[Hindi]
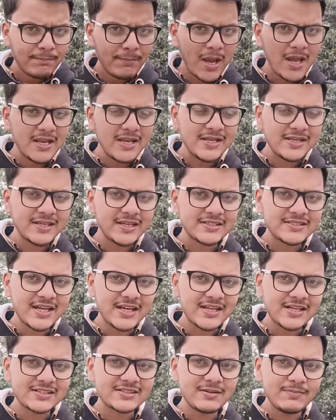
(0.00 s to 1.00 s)
मैंने इनके
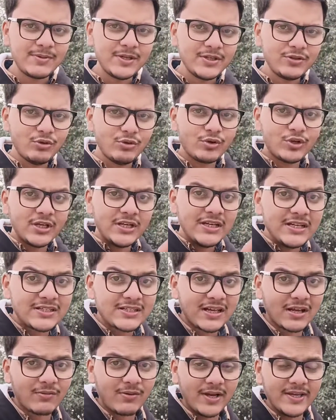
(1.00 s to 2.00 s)
चैनल से वीडियो
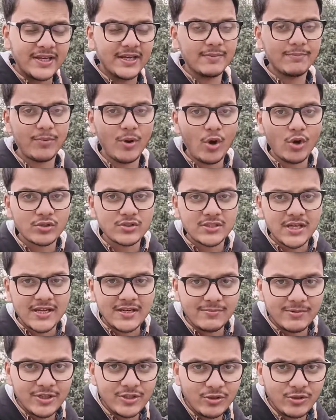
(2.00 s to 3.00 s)
डिलीट करवाई है बहुत
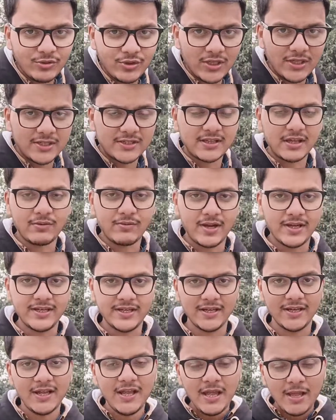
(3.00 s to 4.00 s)
सारी वीडियो डिलीट करवाई
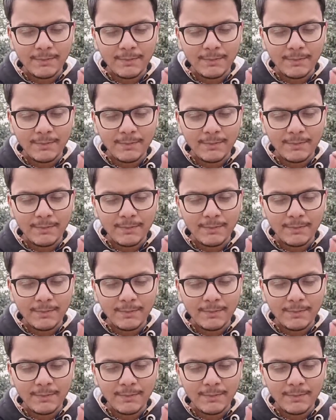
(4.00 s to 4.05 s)
हैं